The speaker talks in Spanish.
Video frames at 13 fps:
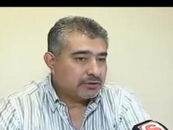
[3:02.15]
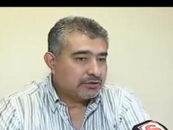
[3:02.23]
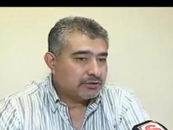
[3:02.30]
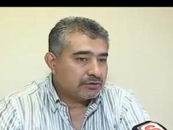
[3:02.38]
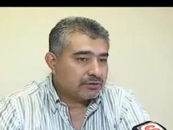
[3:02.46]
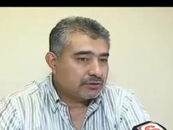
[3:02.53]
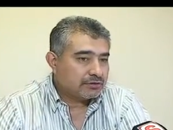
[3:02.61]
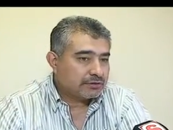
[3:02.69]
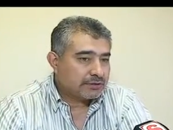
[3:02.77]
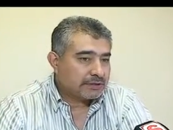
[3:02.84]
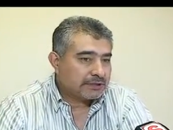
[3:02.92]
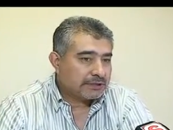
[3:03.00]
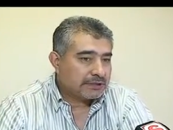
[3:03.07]

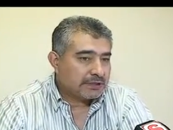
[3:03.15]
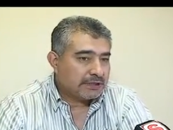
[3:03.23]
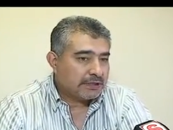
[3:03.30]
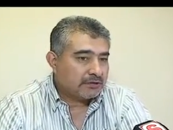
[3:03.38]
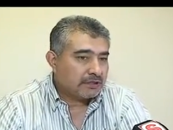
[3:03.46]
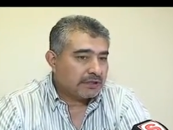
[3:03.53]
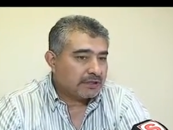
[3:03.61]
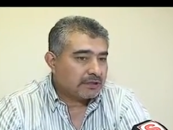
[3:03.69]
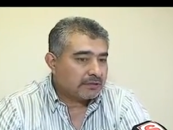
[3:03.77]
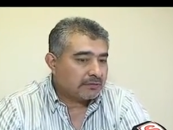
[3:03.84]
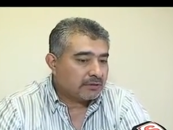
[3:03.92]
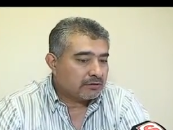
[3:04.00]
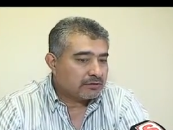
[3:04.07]
Nosotros, eh, en lo que tiene
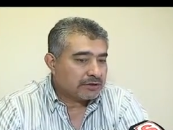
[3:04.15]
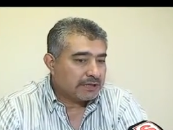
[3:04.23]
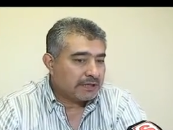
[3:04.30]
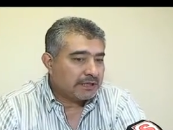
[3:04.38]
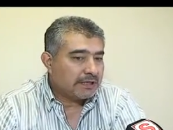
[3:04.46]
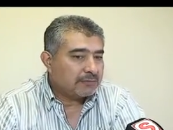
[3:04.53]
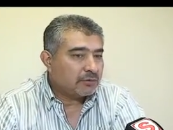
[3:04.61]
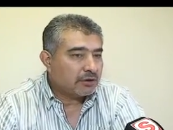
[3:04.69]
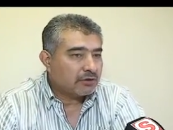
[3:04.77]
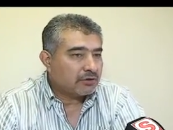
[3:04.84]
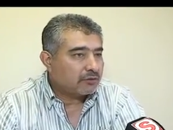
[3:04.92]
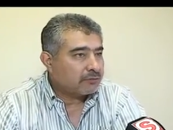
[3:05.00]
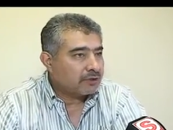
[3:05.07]
que ver con los salariales, hemos
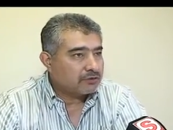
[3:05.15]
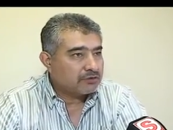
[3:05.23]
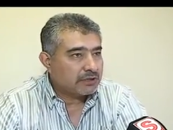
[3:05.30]
incorporado